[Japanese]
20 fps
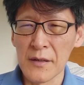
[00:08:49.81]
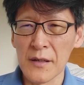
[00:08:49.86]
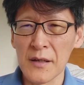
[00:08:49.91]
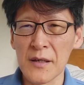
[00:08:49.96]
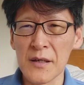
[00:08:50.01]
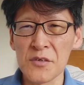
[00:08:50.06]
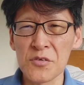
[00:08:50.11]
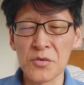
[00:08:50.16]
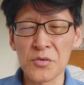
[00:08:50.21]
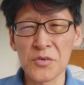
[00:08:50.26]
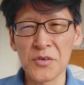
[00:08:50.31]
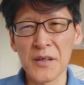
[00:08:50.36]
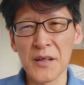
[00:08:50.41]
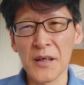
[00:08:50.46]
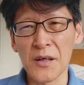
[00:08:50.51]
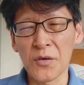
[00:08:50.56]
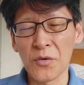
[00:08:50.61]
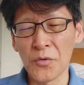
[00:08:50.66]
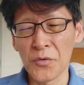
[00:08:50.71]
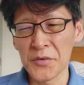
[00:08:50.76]
えー、ちょっと
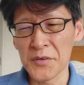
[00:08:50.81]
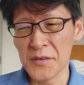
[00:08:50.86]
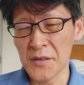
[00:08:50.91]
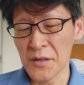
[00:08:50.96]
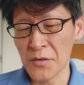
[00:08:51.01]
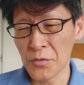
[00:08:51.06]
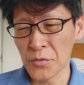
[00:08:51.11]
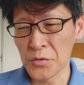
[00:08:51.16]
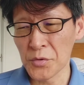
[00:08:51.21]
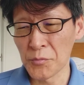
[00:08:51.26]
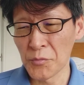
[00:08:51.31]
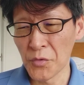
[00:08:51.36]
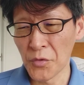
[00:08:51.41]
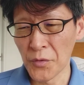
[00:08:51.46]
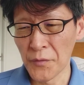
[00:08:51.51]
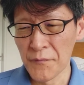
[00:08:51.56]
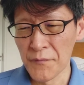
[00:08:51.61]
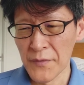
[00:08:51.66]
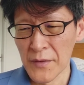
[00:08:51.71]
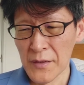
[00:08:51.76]
ね、こういったようなこと
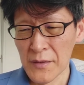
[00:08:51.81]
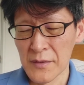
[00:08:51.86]
も、